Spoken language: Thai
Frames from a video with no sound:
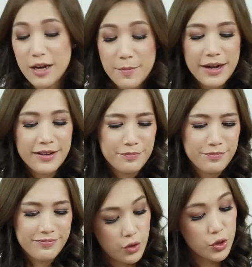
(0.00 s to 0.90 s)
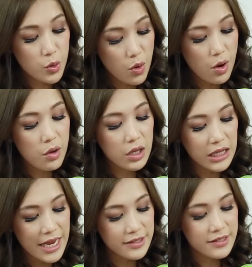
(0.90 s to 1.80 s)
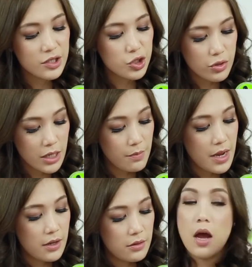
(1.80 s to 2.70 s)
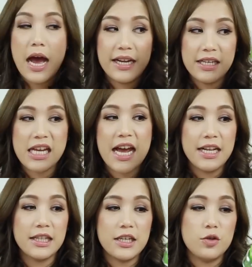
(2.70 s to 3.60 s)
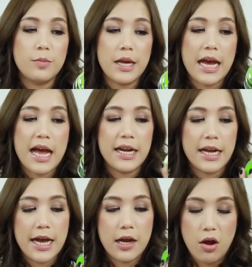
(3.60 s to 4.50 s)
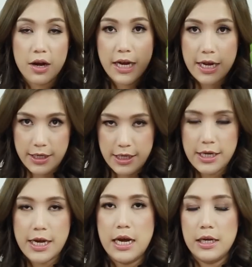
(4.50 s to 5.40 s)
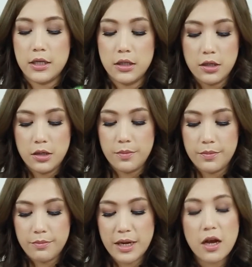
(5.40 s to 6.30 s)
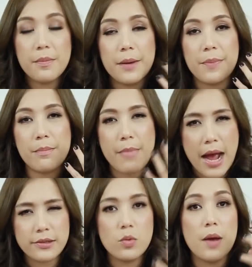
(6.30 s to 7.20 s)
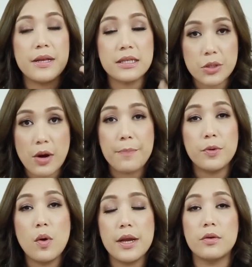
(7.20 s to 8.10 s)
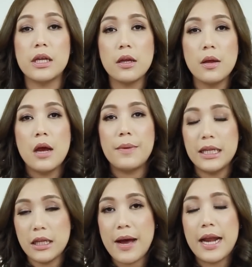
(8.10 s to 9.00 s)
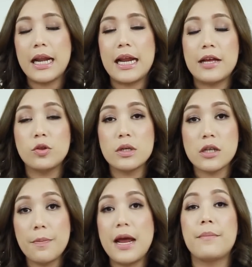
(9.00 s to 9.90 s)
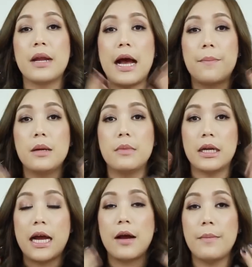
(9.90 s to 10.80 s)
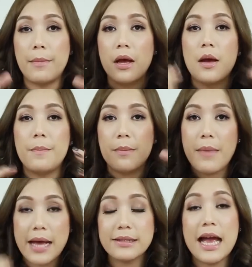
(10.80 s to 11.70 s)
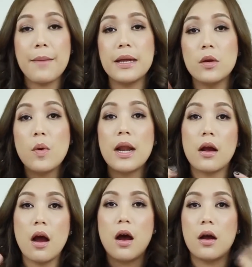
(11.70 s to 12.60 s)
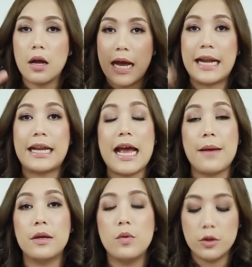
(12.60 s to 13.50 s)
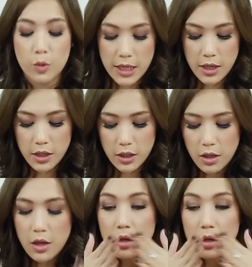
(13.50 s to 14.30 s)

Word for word: คือมัน dual cleanse treatment อันนี้ใช้ตั้งแต่อยู่อเมริกาแล้วนะคะค่อนข้างดีค่ะคือมันก็เหมือนเป็นมาสก์ด้วยเป็นสครับด้วยเดี๋ยวนี้ผลิตภัณฑ์หลายๆตัวชอบทำนะคะเป็นเหมือนทั้งแบบเป็นมาสก์หน้าไปด้วยแล้วก็ขัดหน้าไปด้วยตัวนี้ก็คือ